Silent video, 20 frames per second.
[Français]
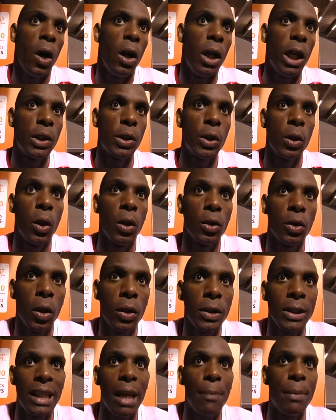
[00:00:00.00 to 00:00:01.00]
là je suis
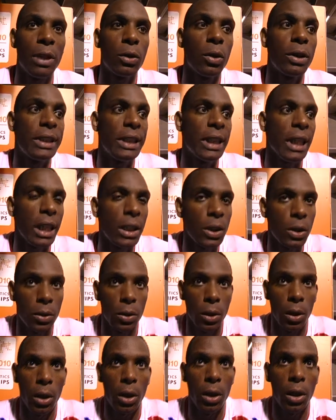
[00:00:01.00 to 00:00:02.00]
content, ça n'a pas trop tiré
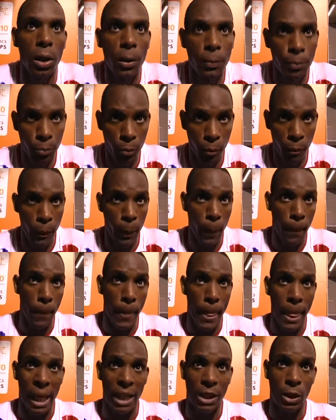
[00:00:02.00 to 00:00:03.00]
sur,
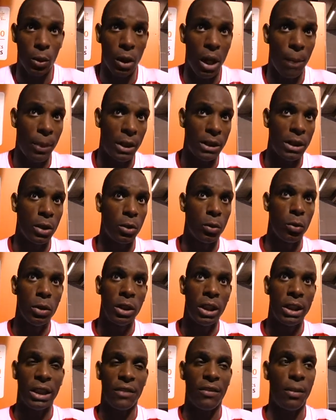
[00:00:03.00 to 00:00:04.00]
sur la partie de
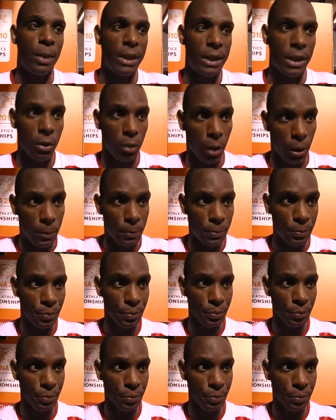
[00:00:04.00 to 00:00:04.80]
pouce et ça fait plaisir pour moi